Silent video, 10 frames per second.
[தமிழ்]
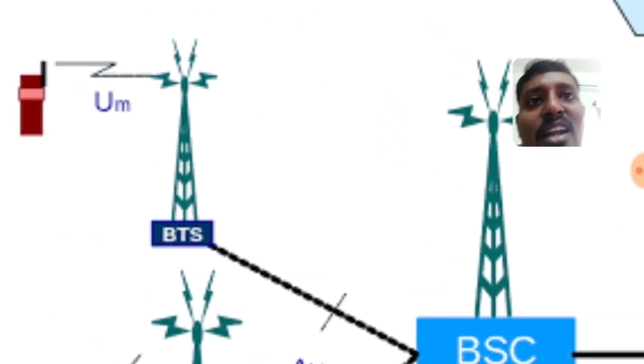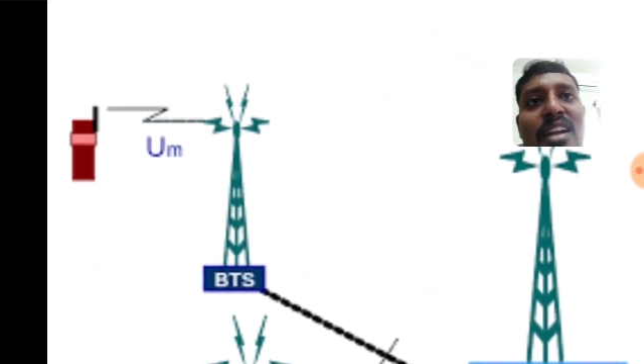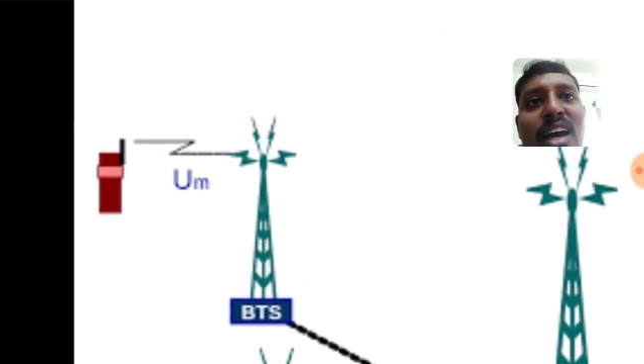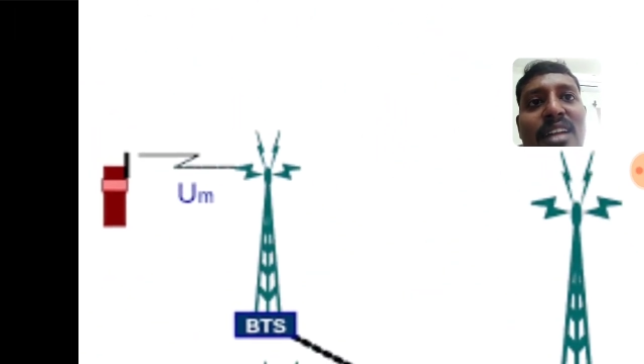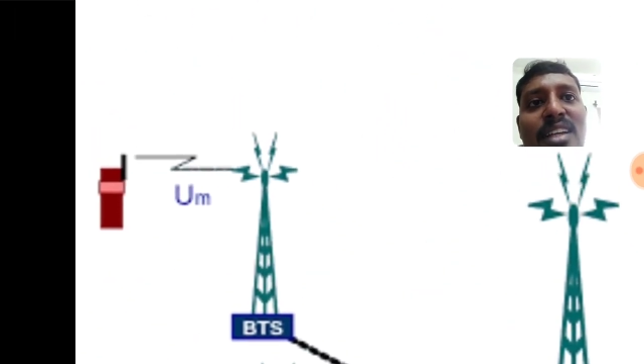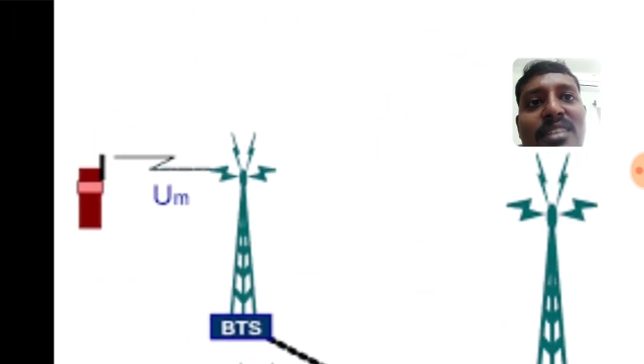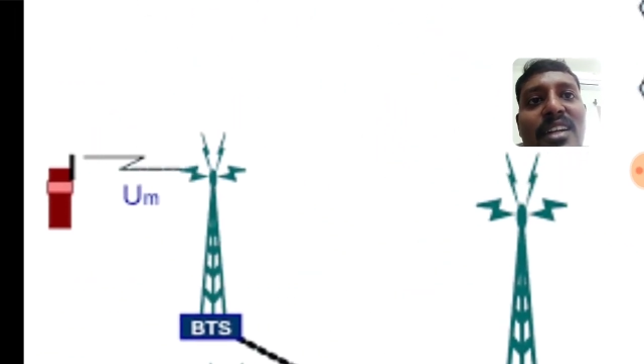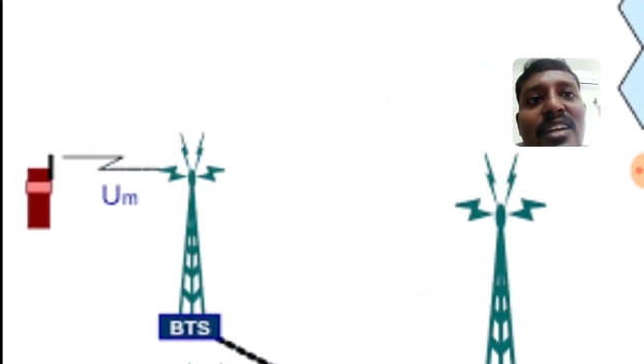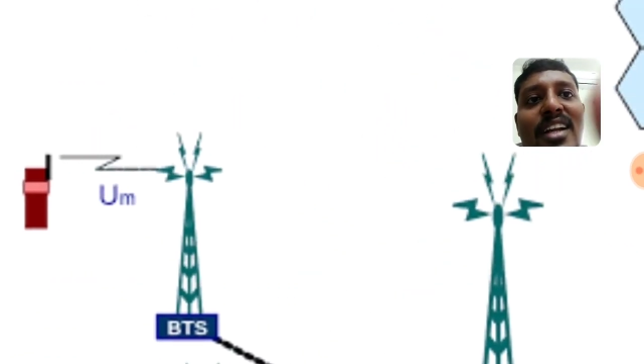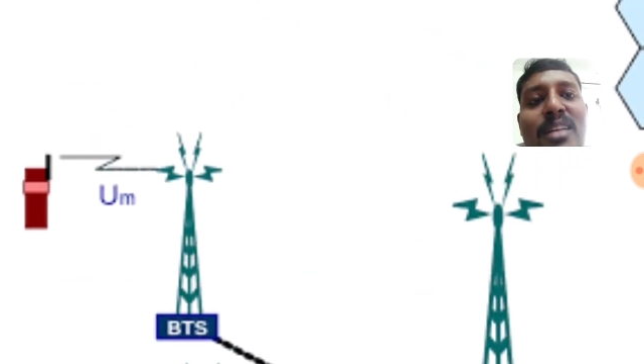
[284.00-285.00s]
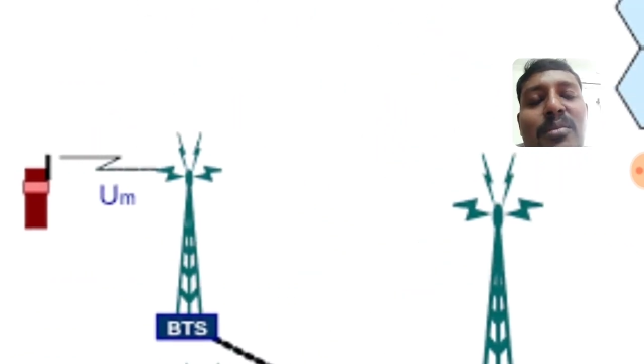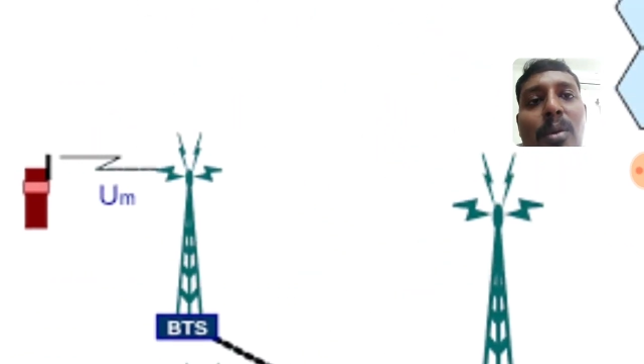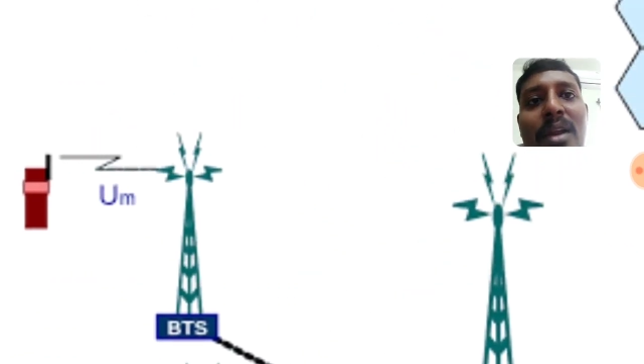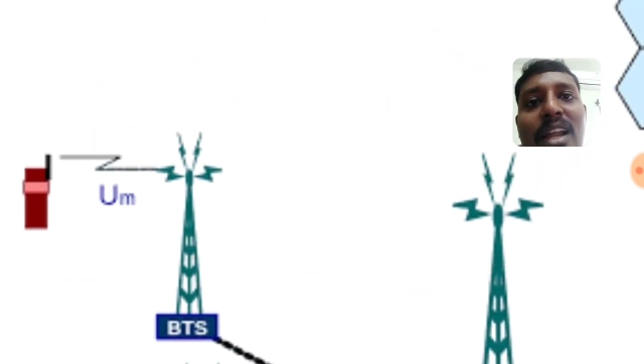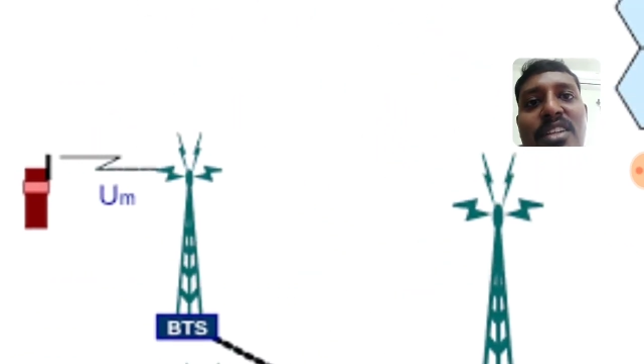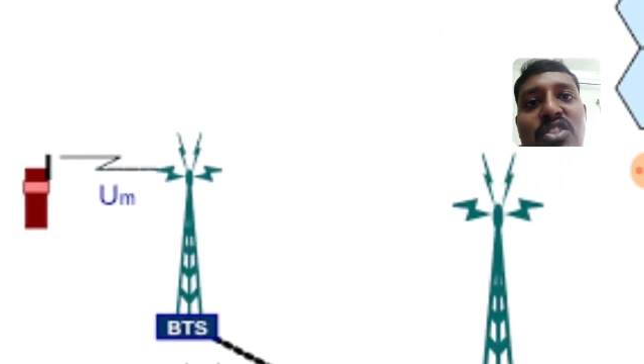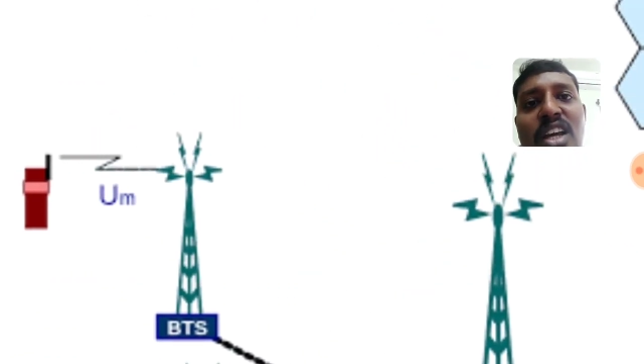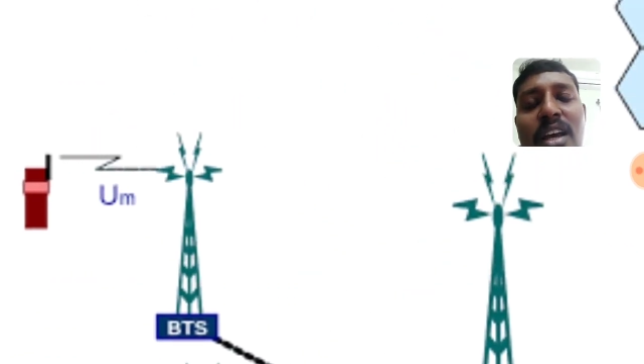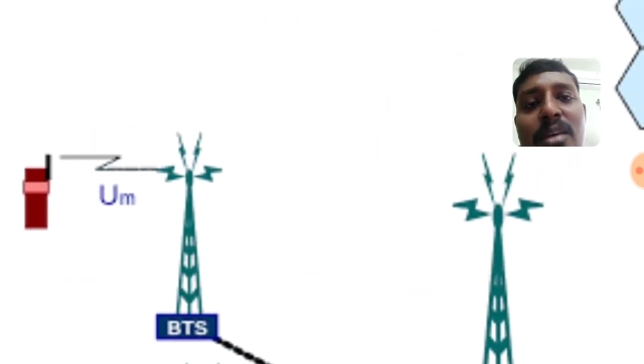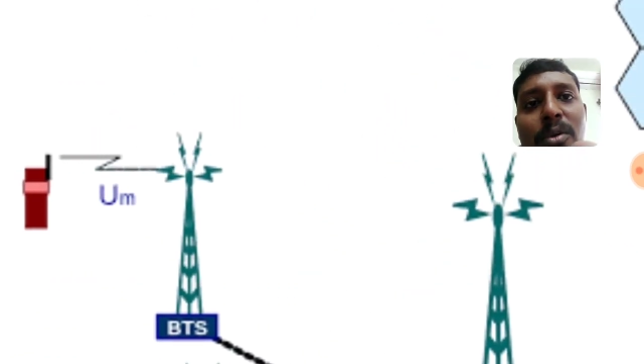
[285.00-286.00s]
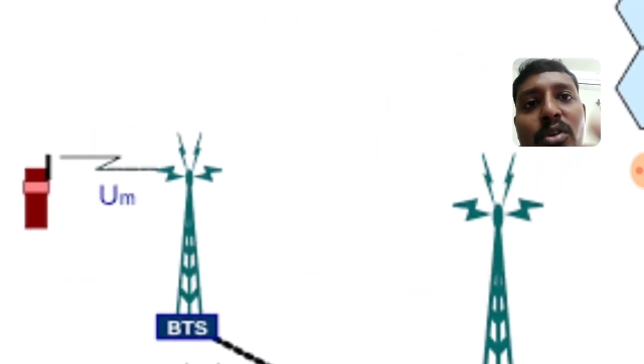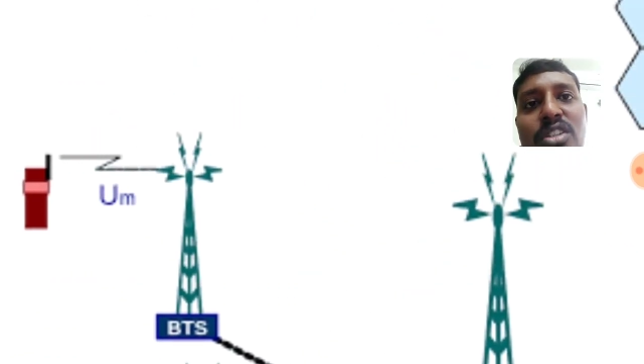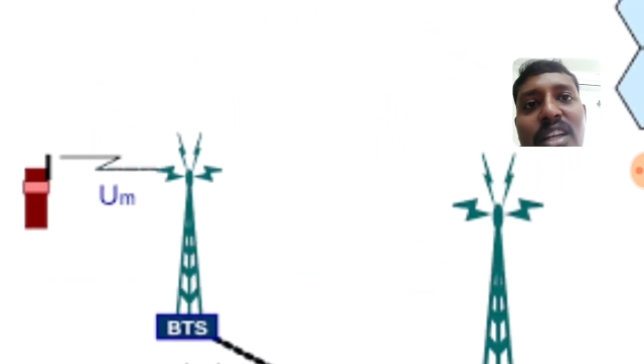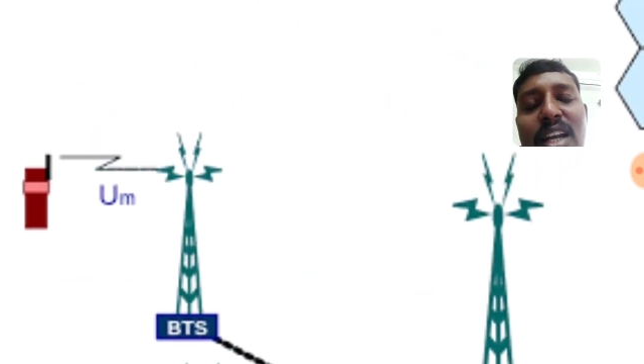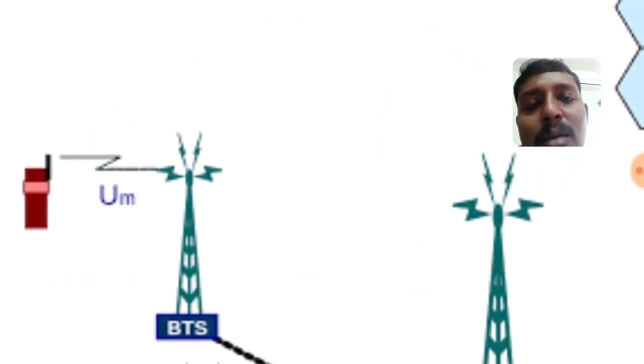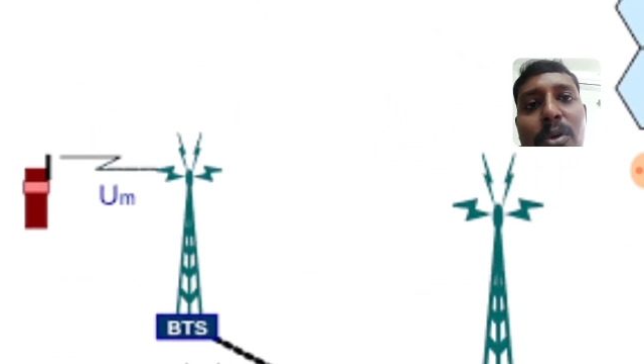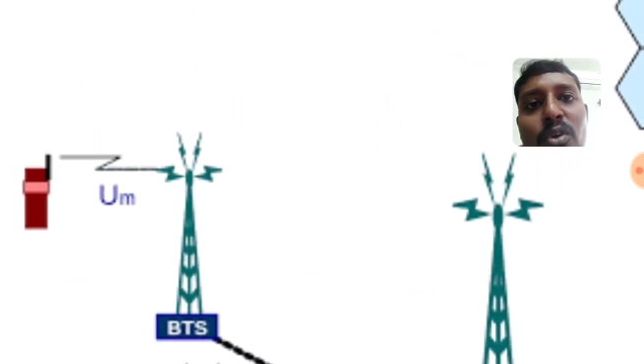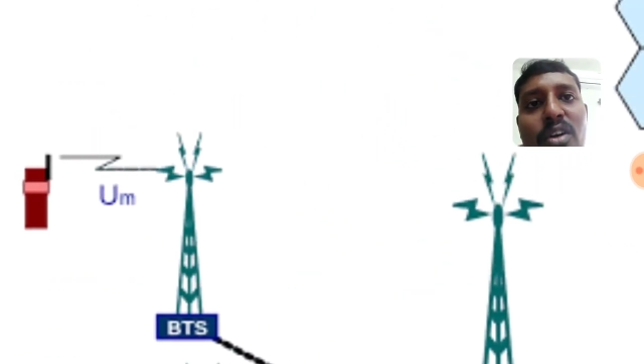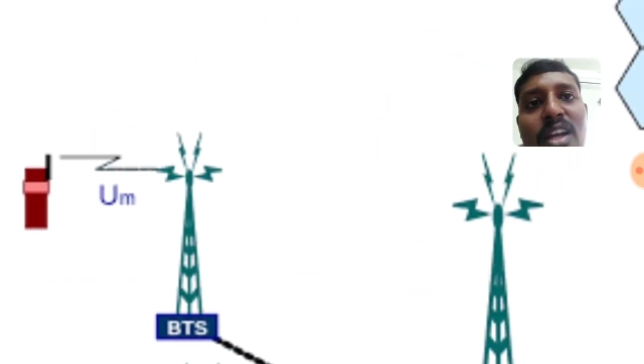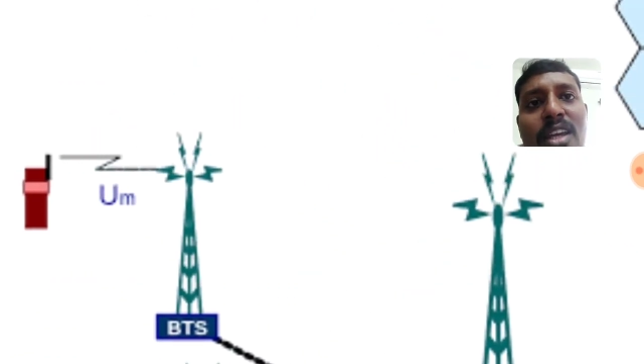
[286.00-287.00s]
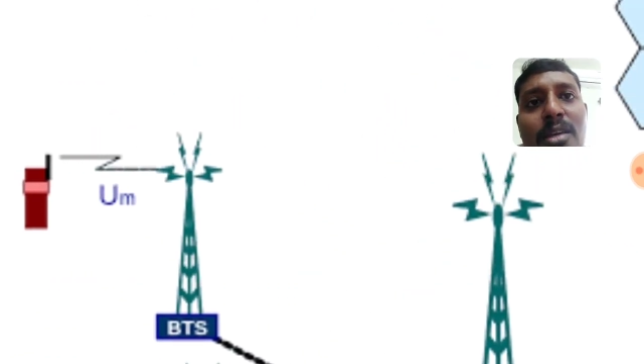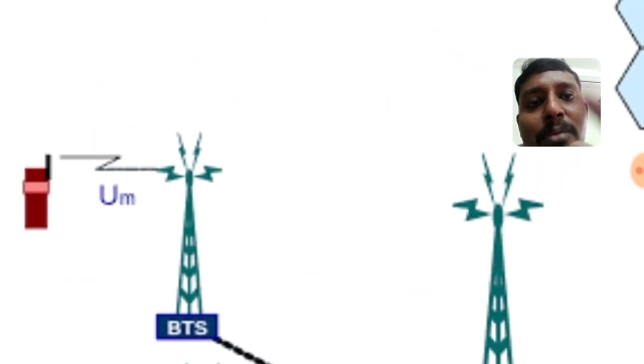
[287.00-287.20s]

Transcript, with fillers: நான் தான் அந்த ரெட் கலர் மொபைல் அடித்தா இப்போ வந்துட்டு என்ன பண்ணுவேன்னா